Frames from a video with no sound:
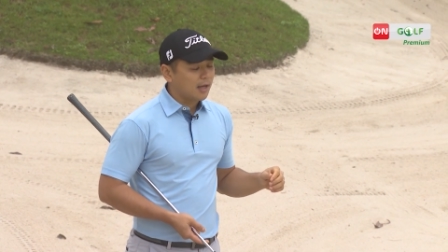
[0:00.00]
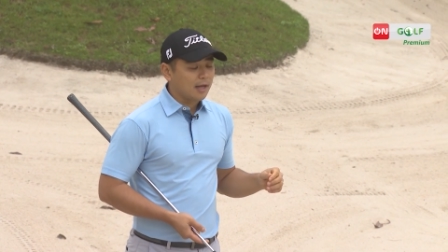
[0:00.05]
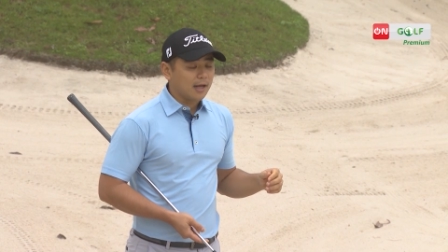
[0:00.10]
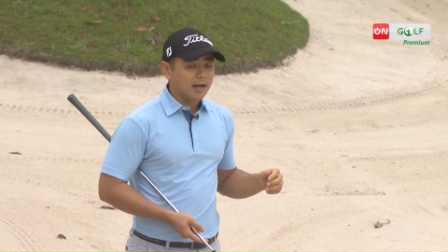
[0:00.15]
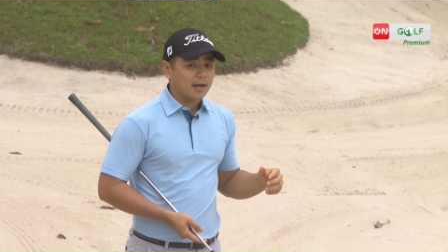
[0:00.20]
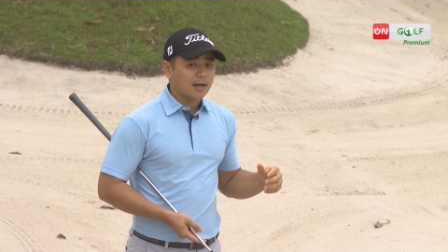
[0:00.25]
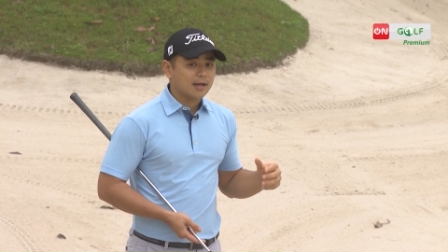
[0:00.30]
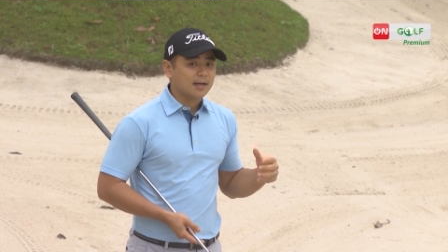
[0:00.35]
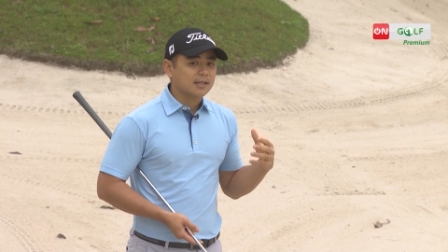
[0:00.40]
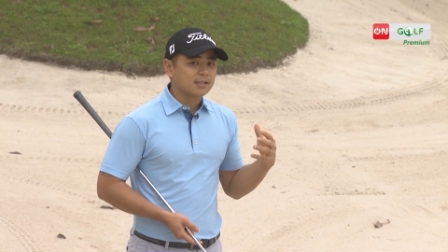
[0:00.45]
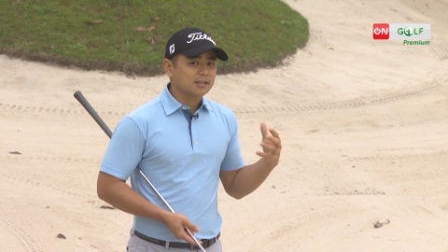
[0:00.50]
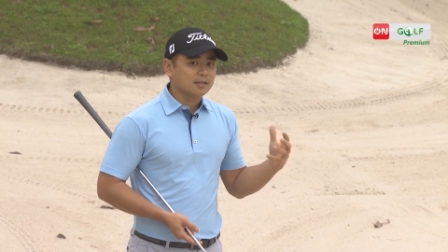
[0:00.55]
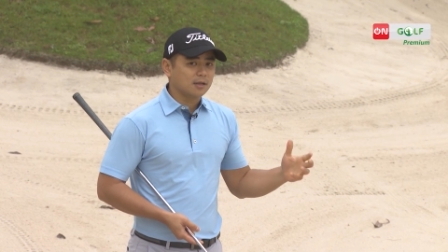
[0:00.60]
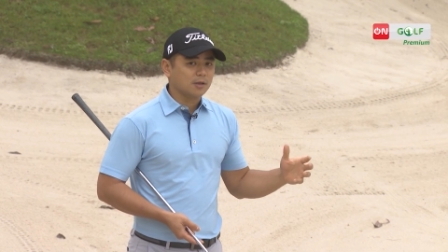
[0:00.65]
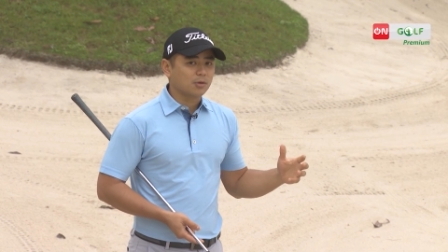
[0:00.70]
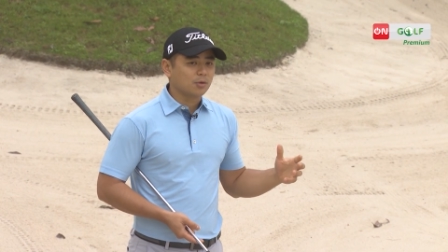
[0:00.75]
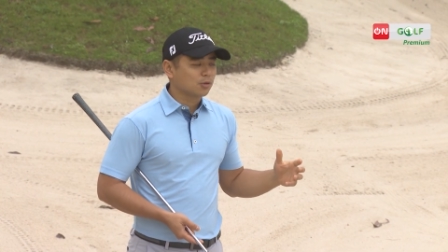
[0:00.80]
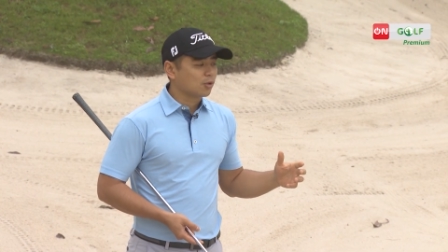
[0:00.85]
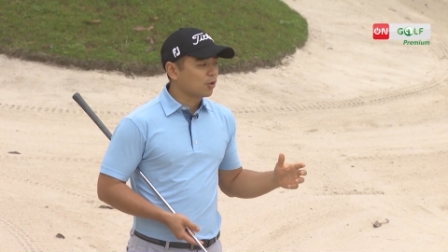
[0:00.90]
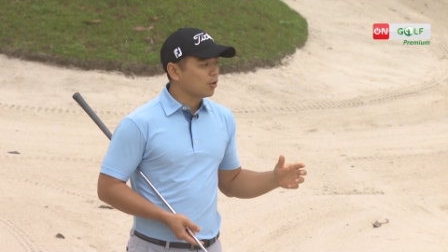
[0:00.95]
À, cách xử
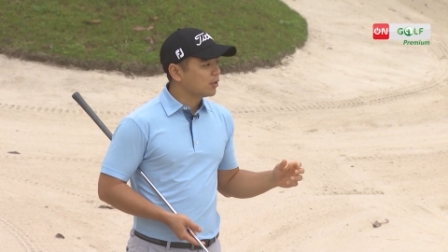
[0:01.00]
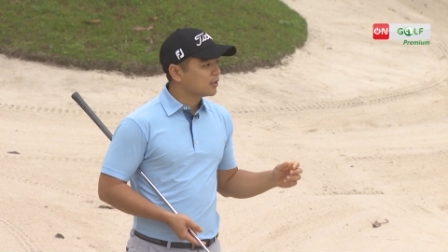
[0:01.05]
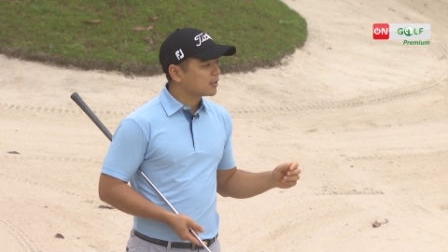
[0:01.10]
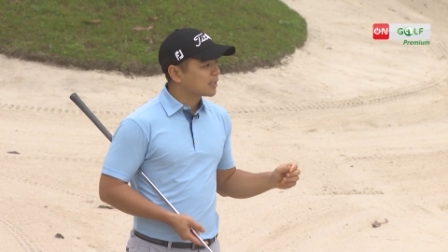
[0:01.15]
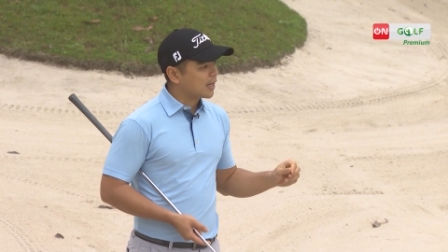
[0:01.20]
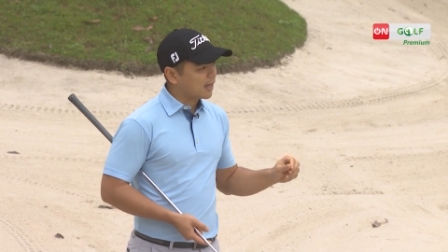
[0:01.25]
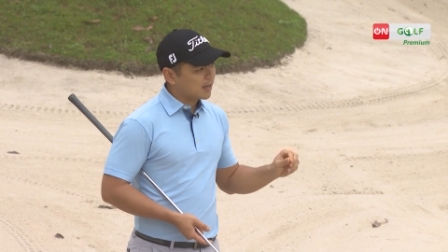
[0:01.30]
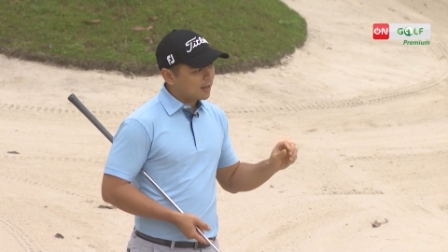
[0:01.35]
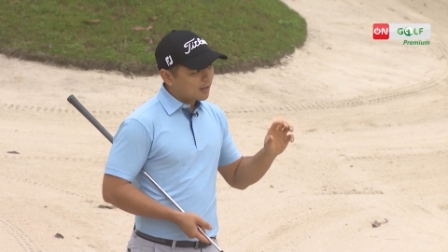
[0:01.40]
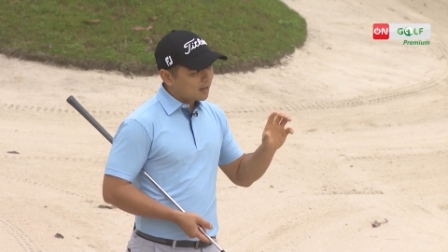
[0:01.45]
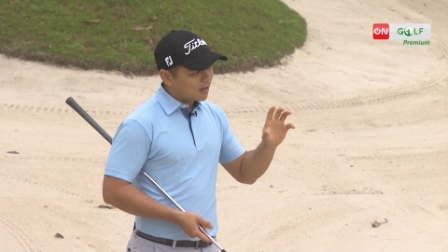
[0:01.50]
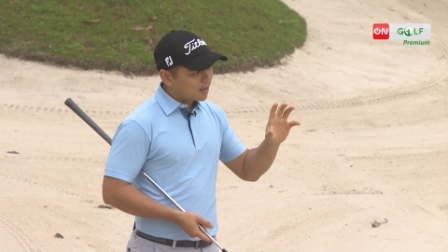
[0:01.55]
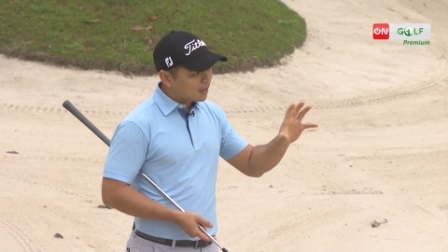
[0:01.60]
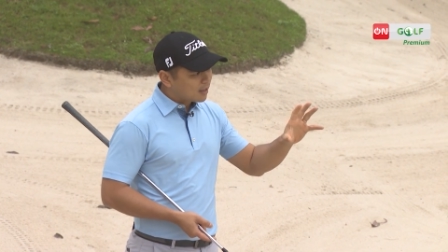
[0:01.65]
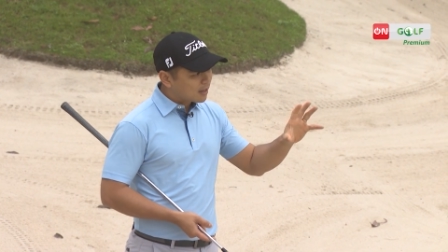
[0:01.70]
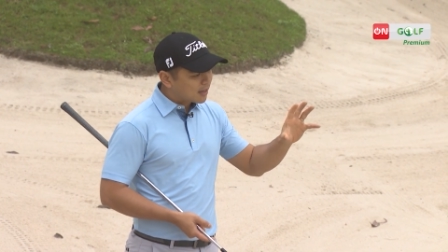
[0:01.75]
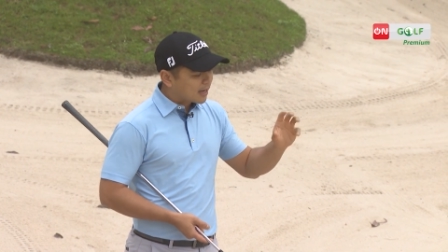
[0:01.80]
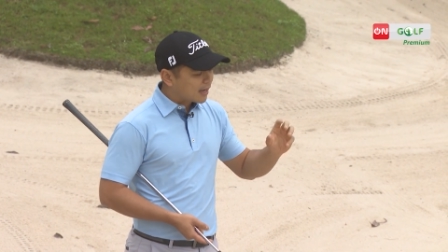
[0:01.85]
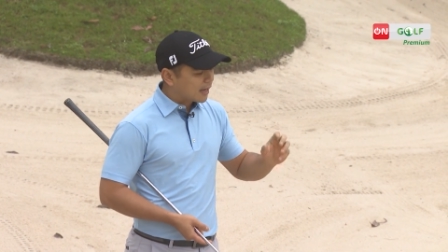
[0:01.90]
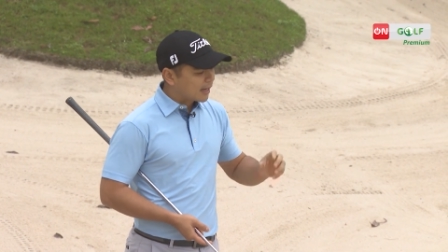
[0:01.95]
lý của tôi sẽ
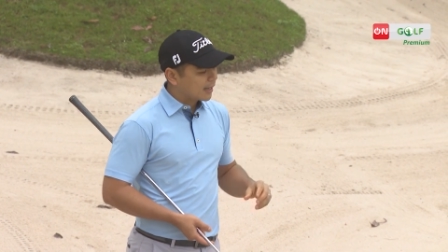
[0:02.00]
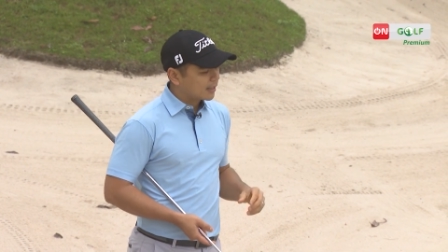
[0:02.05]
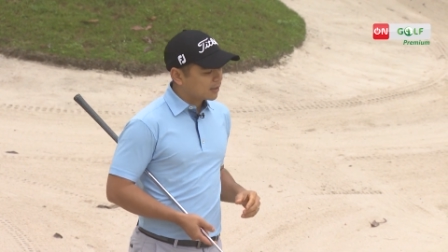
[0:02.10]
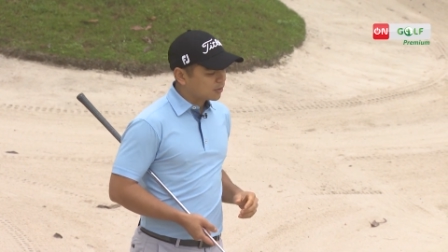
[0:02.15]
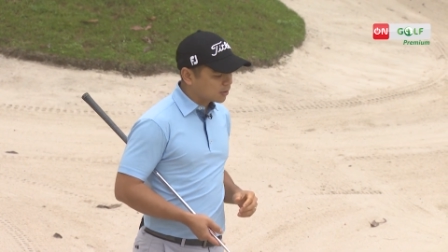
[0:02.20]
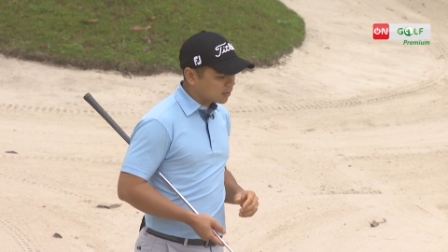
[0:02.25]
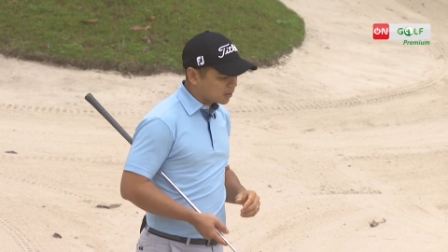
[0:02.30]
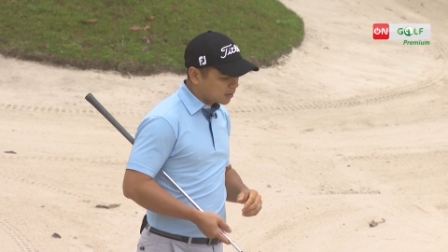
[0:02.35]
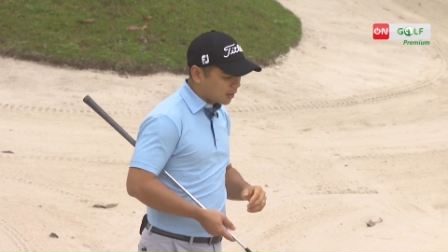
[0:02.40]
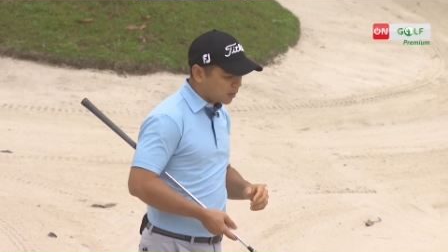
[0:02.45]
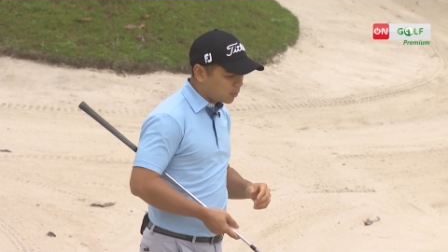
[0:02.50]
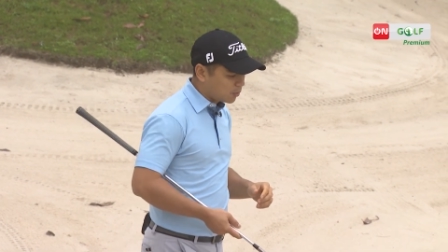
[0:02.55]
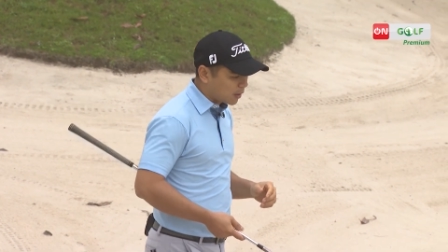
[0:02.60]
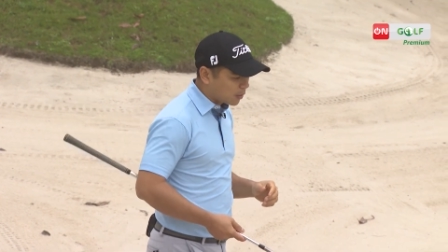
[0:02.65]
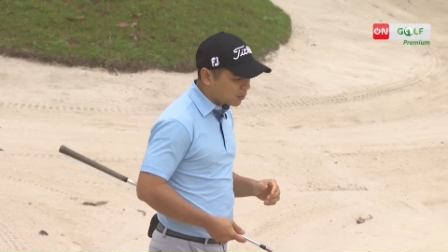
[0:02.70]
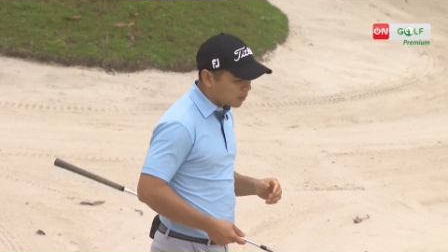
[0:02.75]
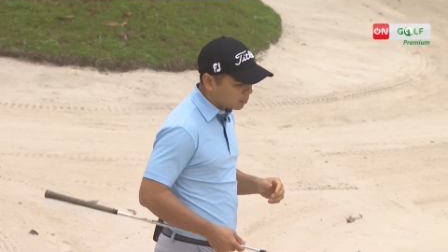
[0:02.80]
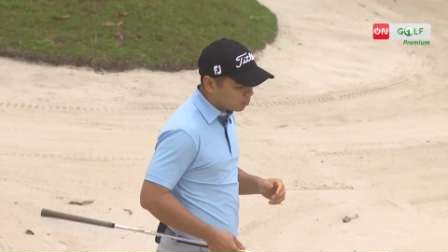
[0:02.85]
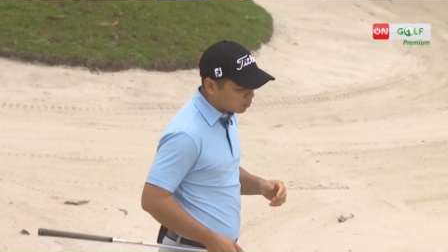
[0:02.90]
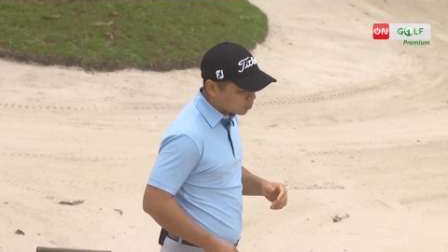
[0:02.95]
hơi khác cách xử lý của
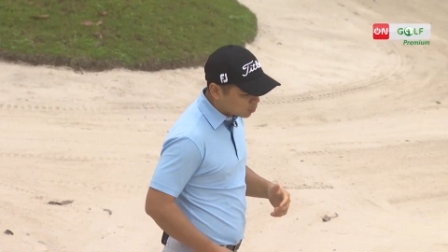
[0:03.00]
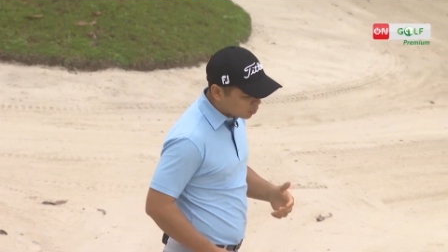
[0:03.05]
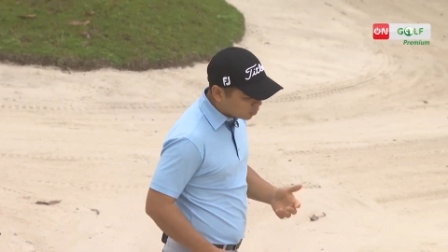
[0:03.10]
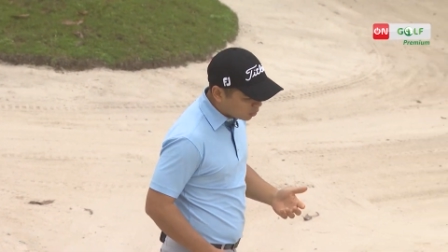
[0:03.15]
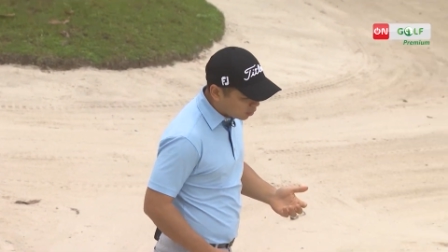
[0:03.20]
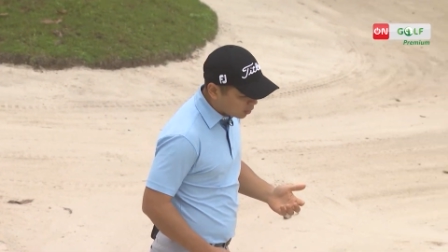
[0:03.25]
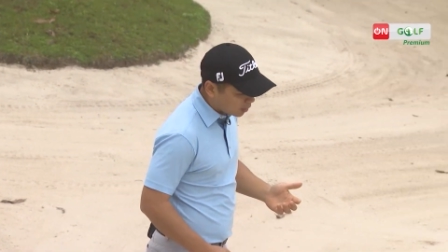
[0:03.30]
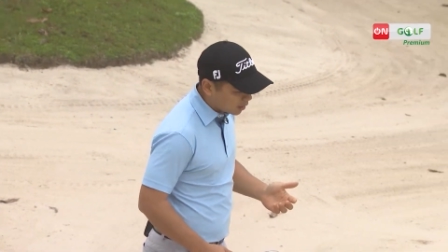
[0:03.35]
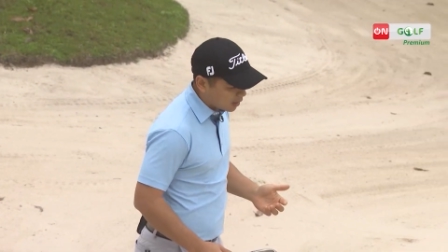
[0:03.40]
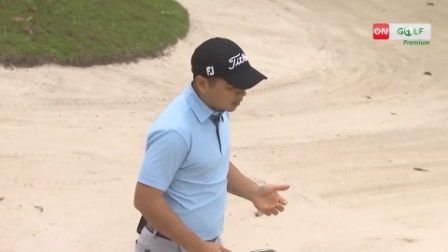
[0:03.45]
anh Nguyện một chút thôi.